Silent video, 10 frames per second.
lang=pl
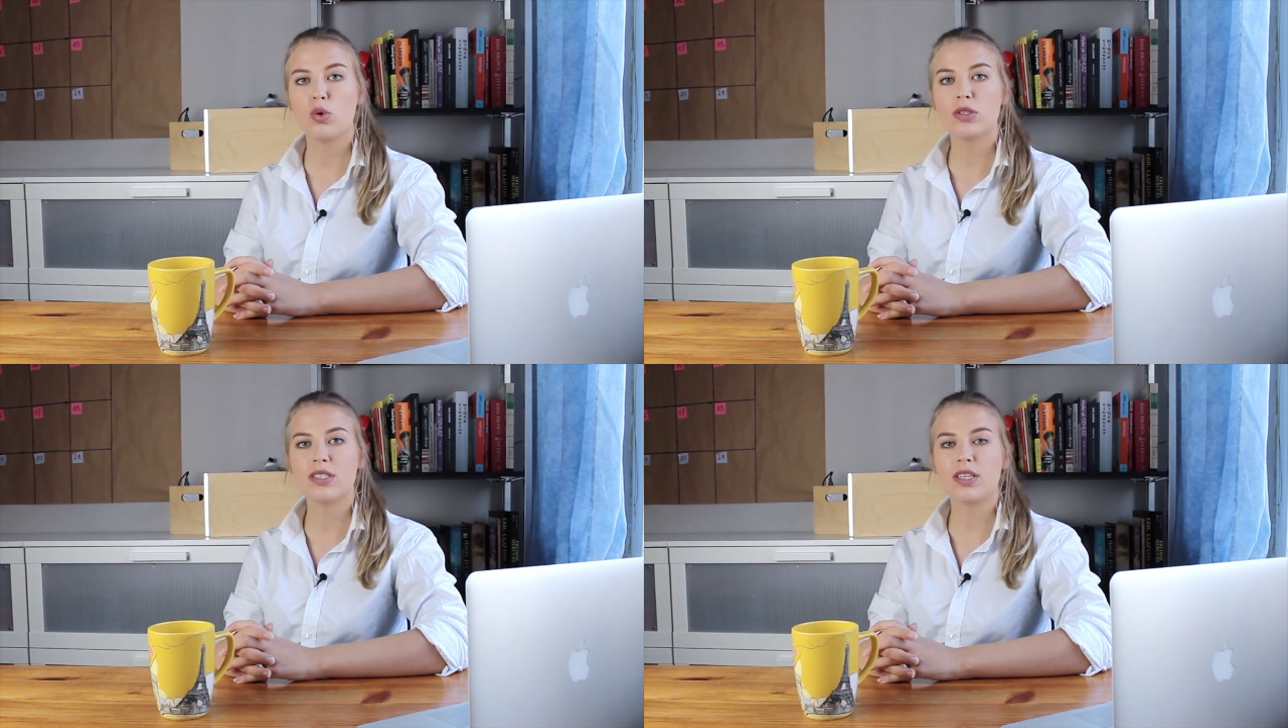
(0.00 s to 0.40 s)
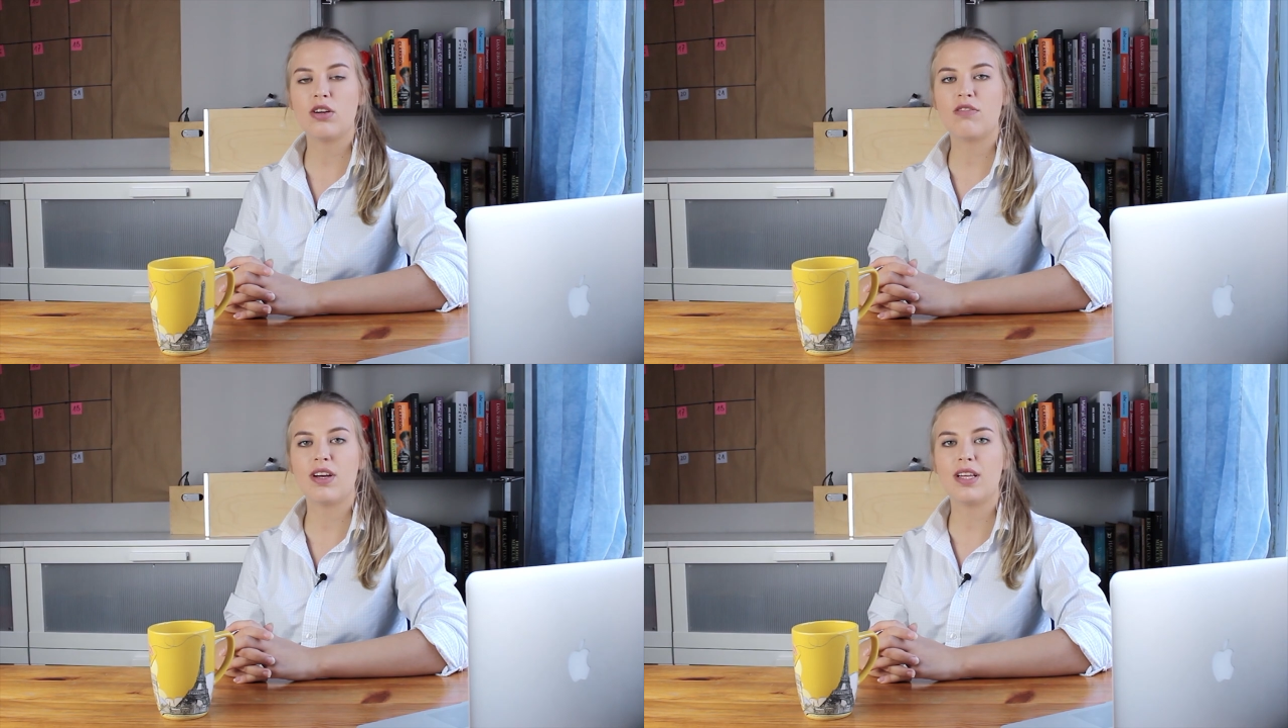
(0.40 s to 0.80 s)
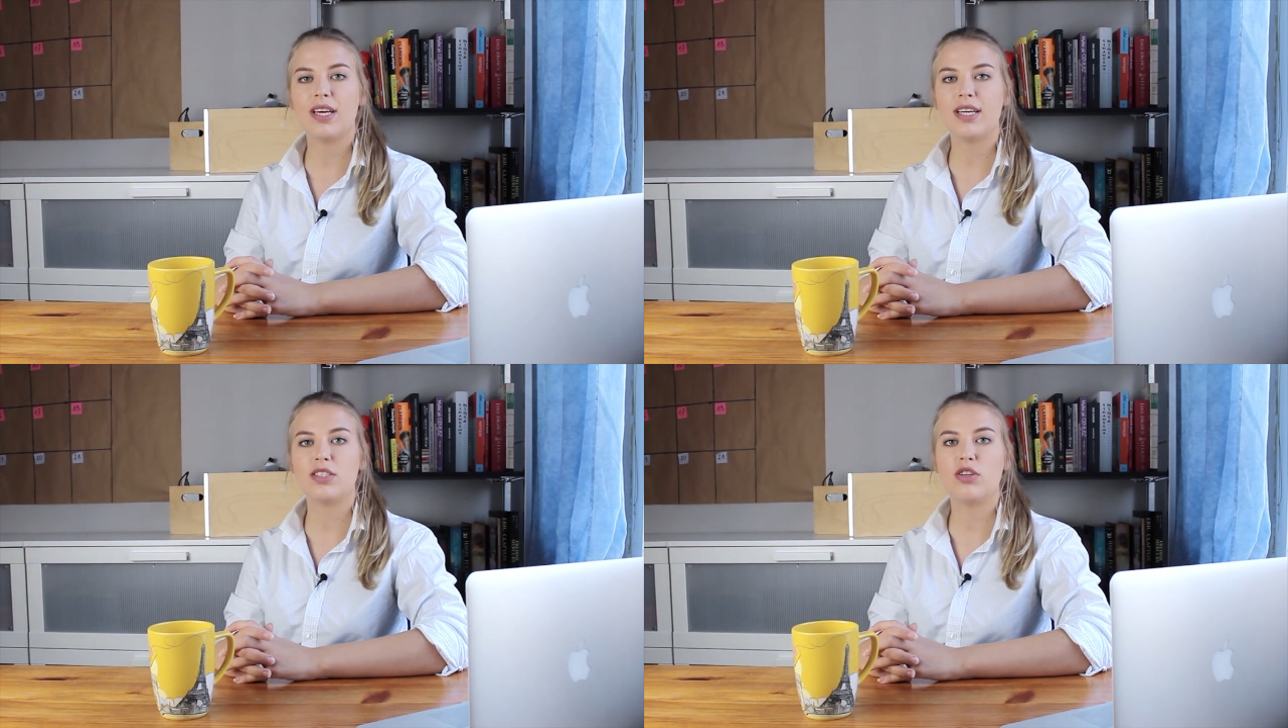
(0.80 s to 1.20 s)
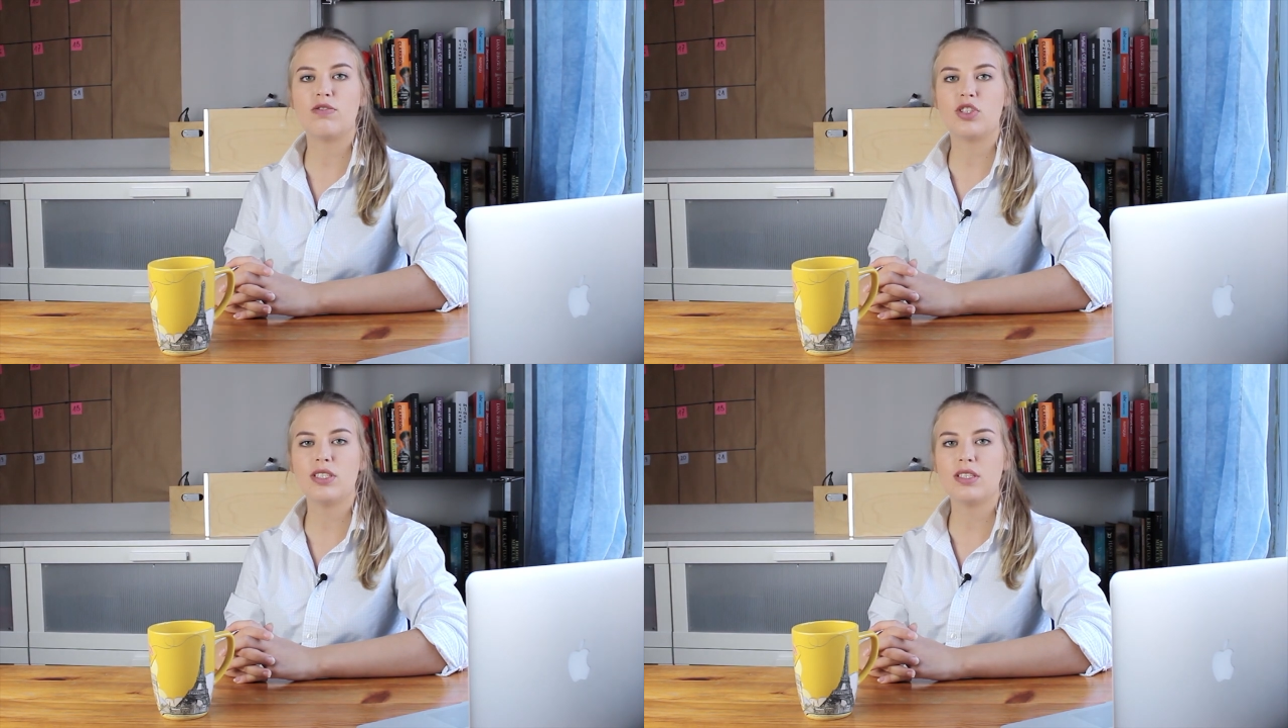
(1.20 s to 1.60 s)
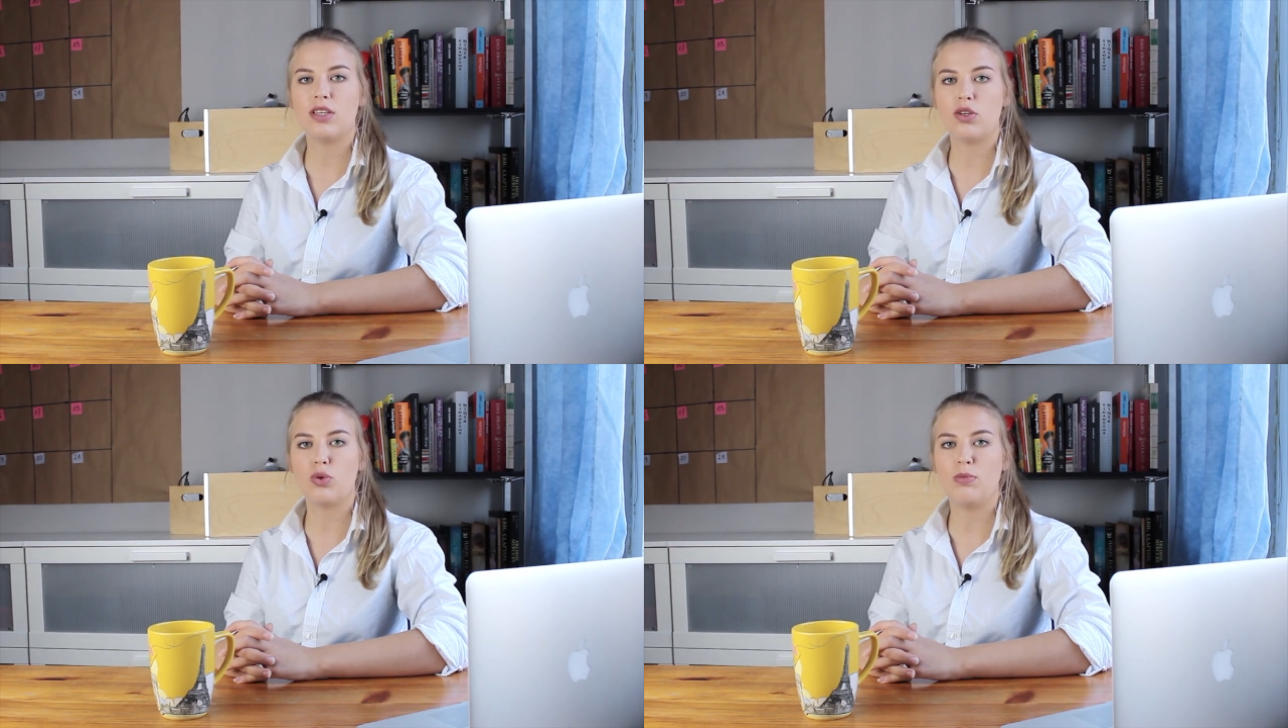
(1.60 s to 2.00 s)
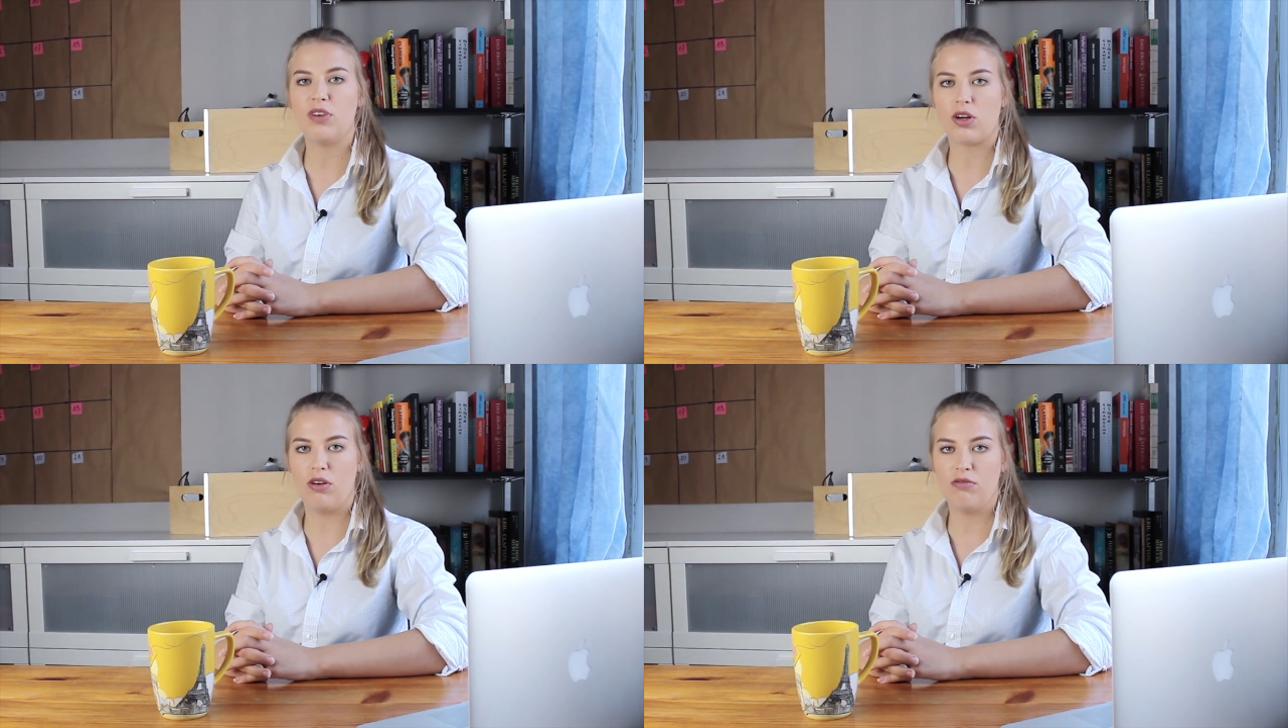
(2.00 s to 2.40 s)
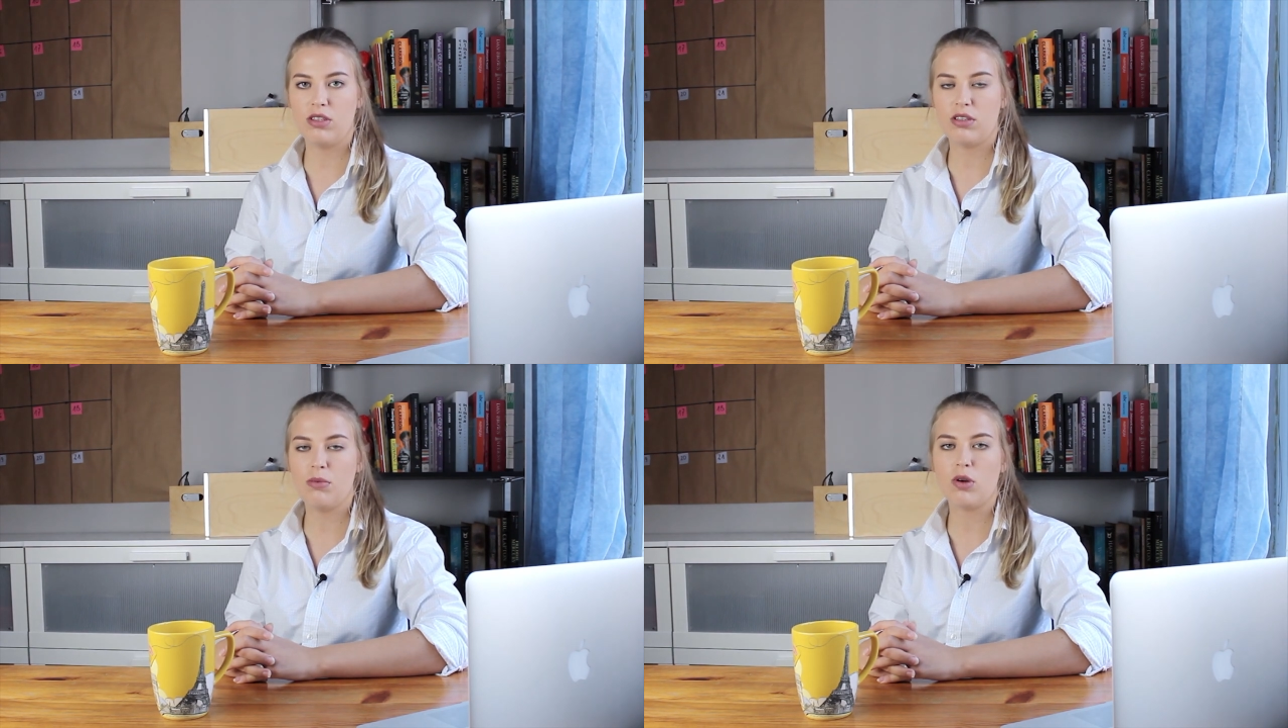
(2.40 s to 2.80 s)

Kurs skierowany jest do wszystkich grup wiekowych,